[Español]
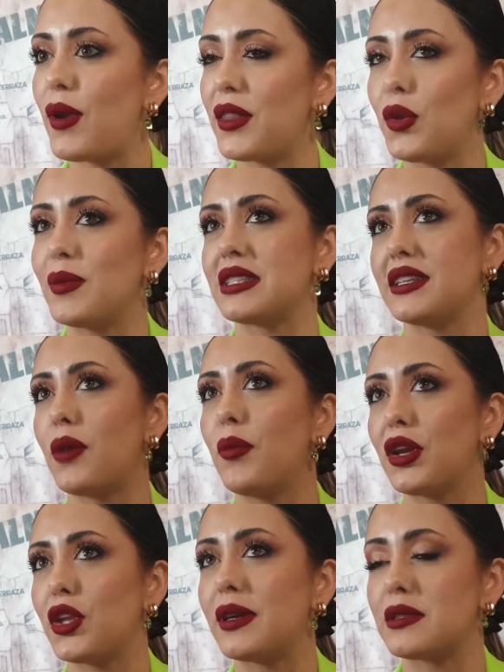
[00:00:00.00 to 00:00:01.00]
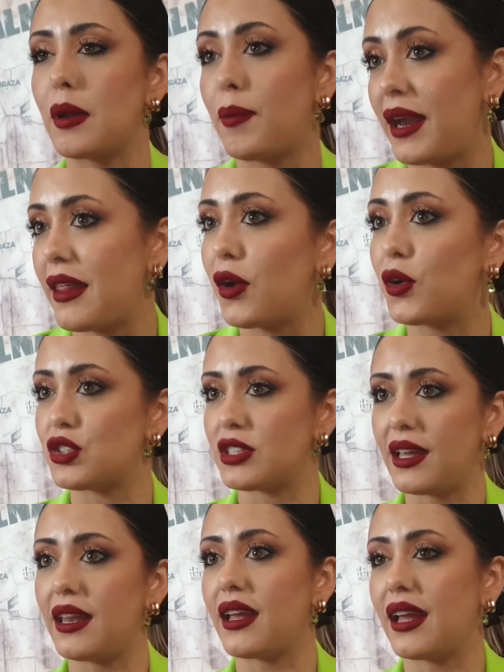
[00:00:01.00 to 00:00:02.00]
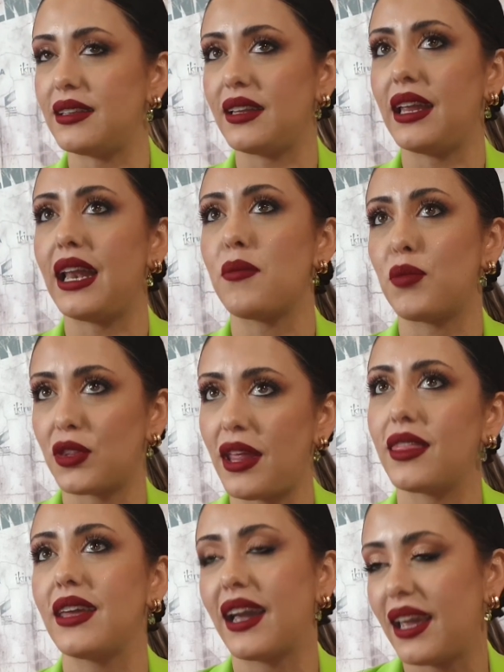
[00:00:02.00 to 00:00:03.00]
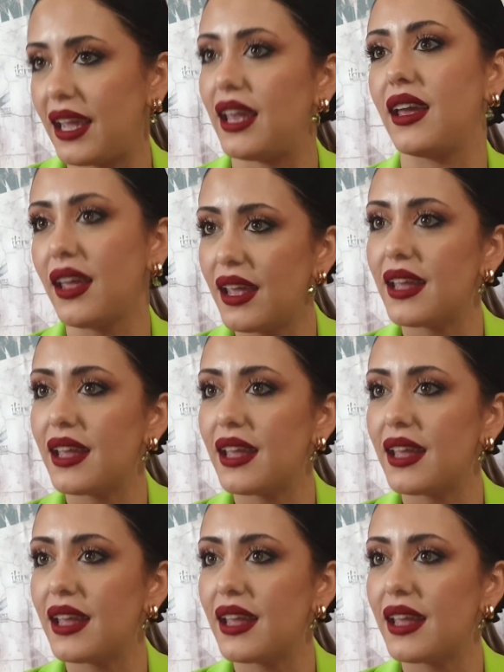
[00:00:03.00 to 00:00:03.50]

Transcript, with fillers: cuando me sienta un poquito más preparada o considere que tiene la importancia que